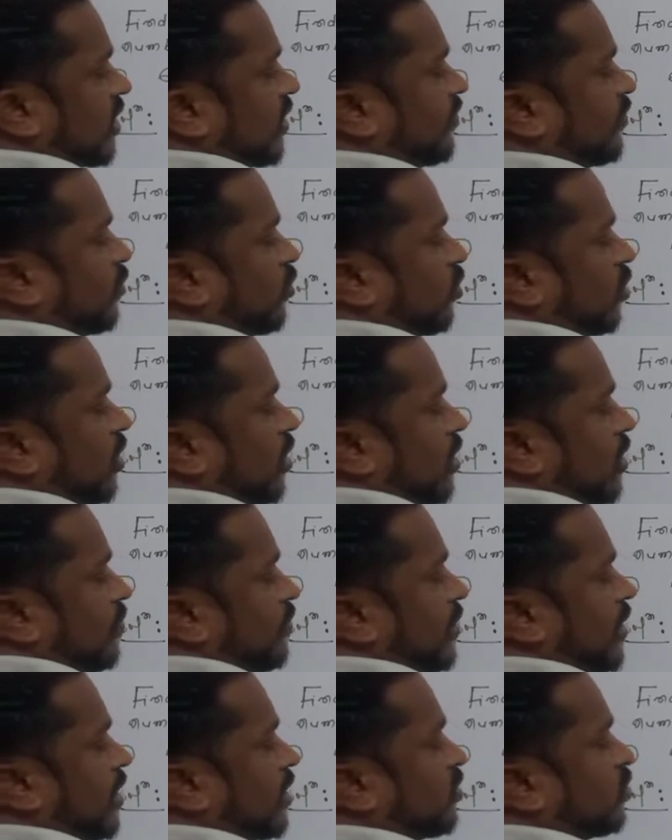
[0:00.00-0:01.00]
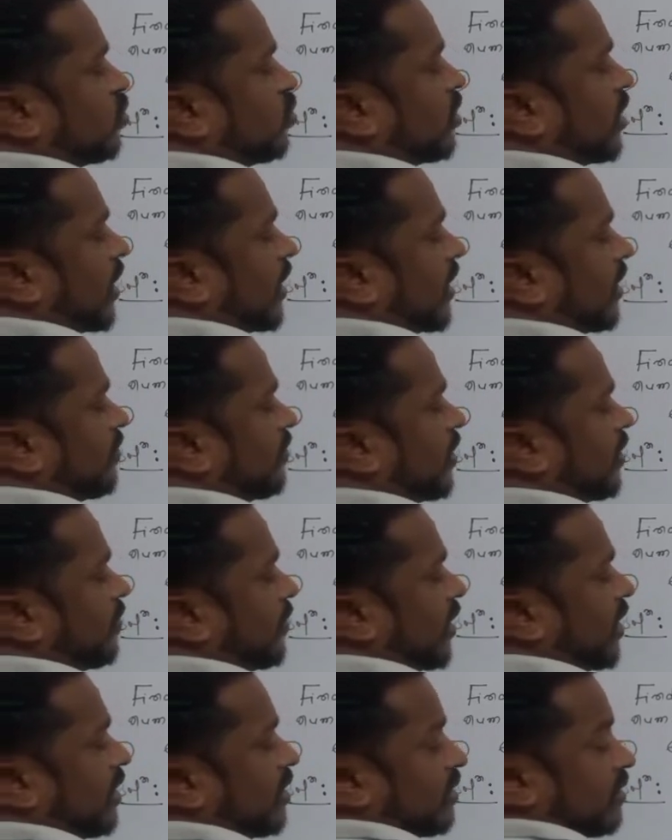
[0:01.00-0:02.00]
जा फोर फिर टू का टेबल
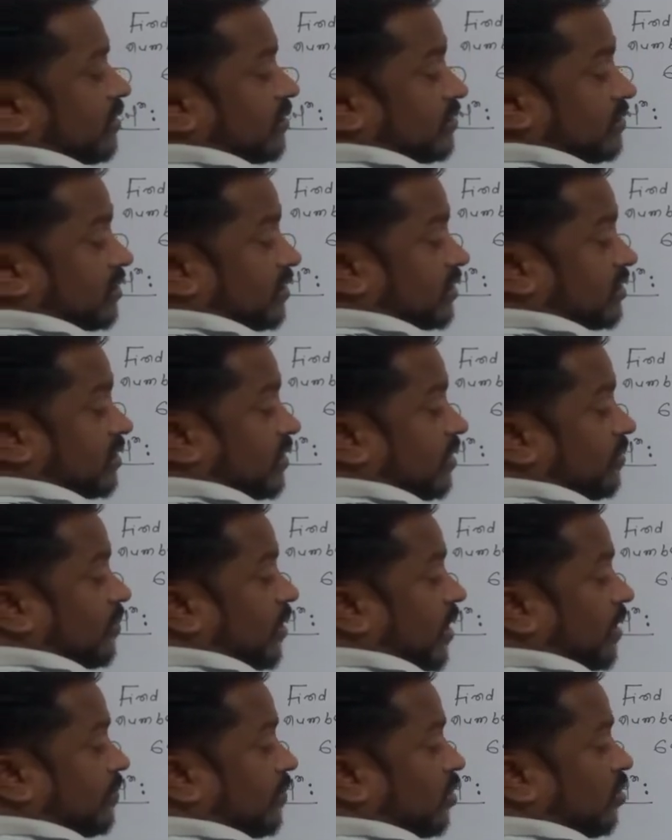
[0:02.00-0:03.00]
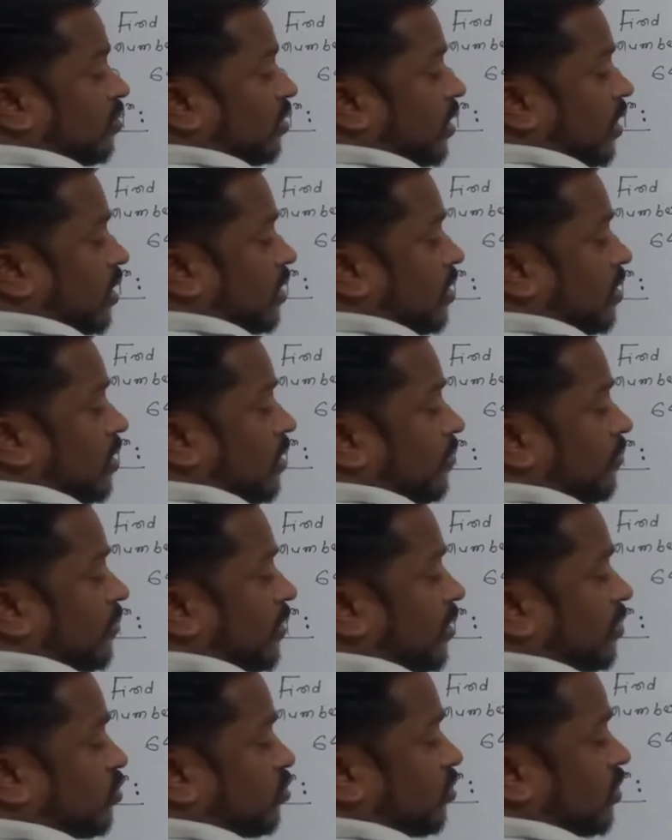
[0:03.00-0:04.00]
में सिक्सटीन बार में होगा
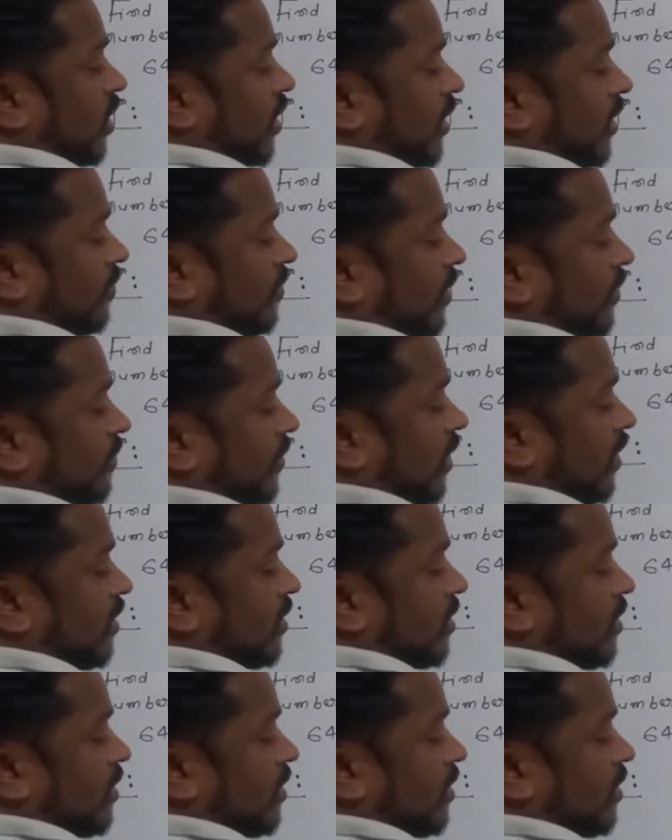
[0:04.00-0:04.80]
फिर टू का टेबल में